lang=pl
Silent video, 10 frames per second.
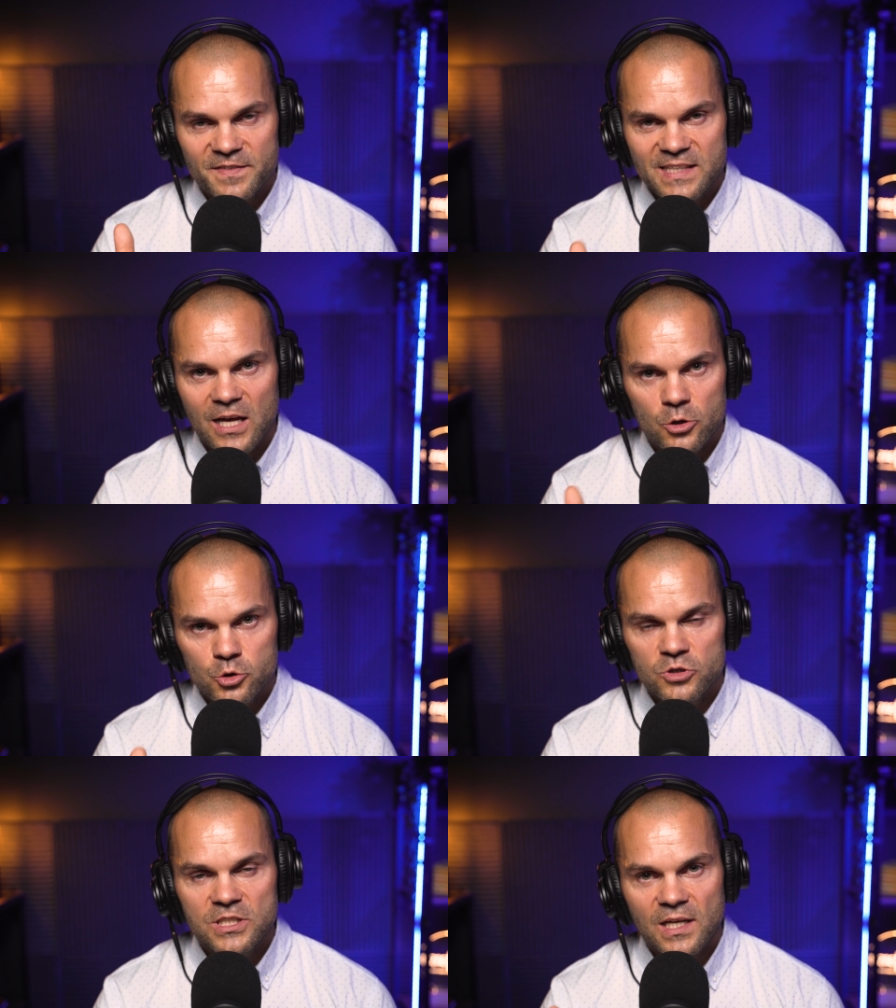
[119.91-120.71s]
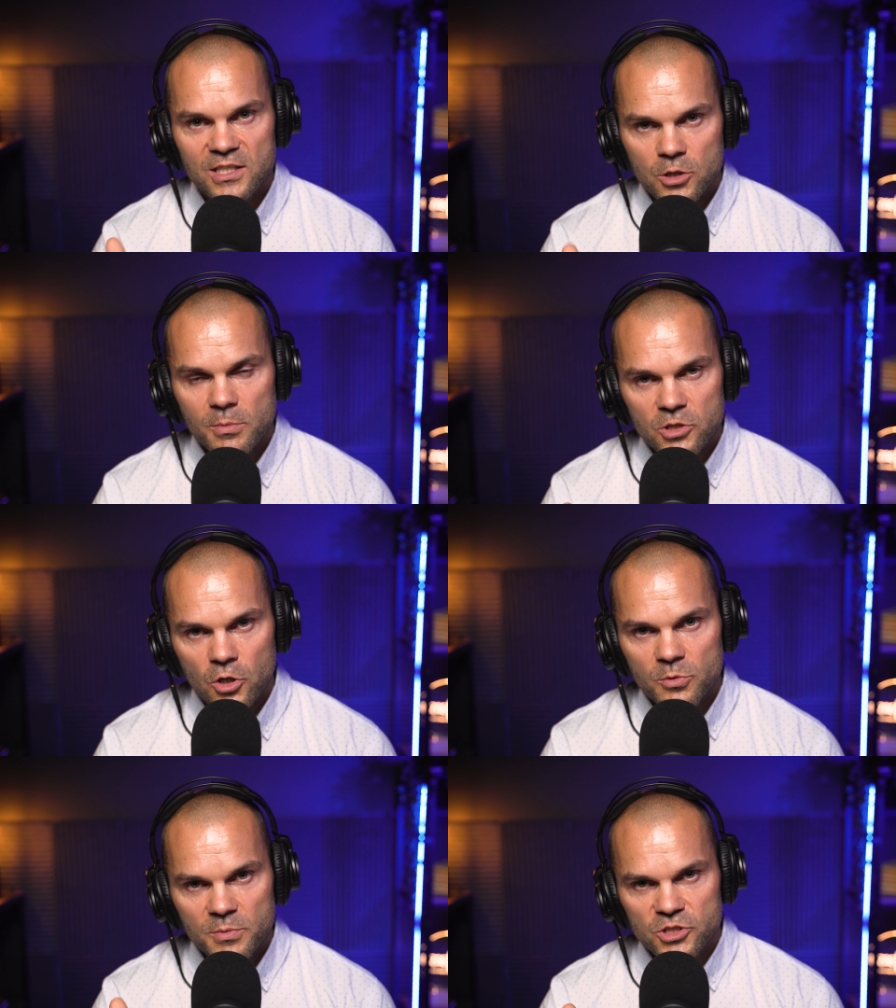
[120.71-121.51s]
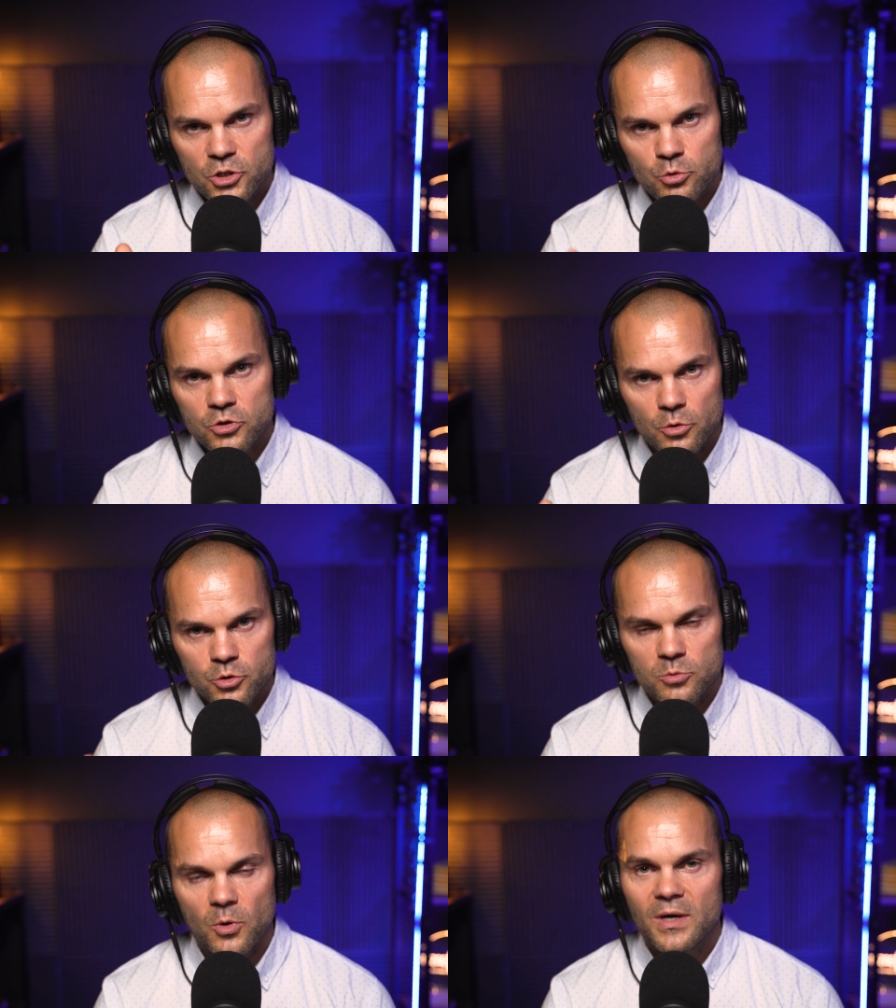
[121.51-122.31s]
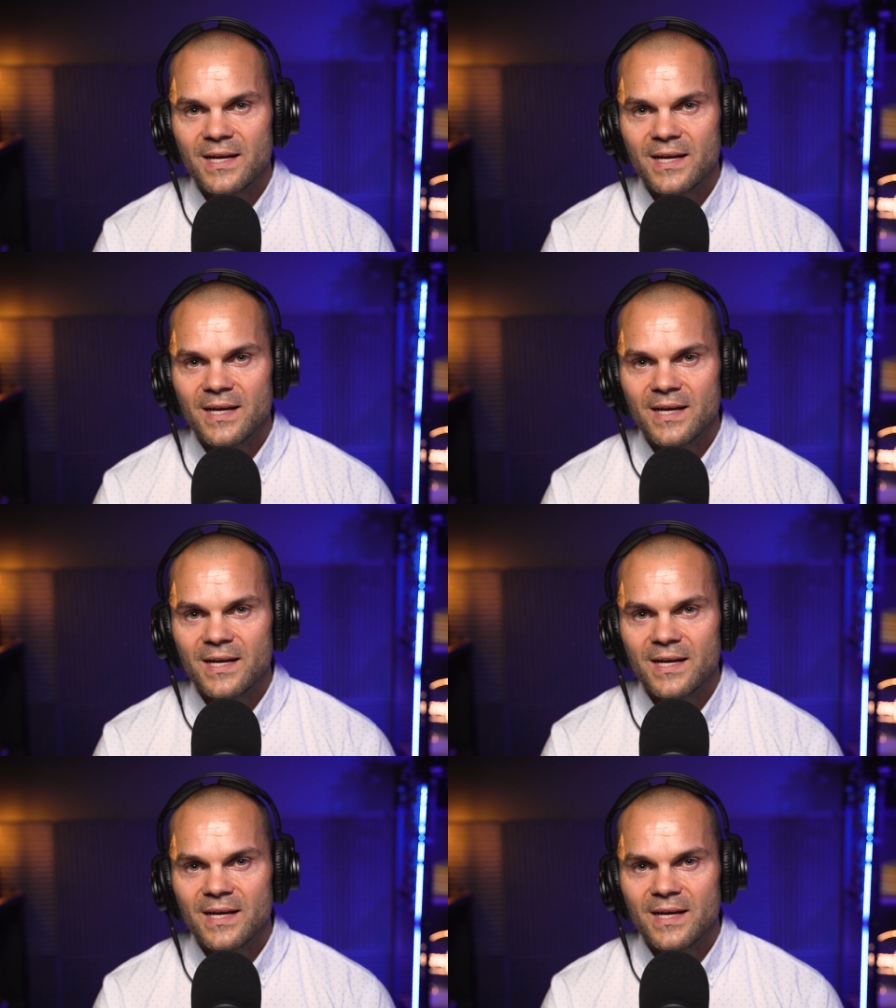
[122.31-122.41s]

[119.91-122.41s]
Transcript: Wstaję o szóstej. teraz co będę robił między szóstą a siódmą?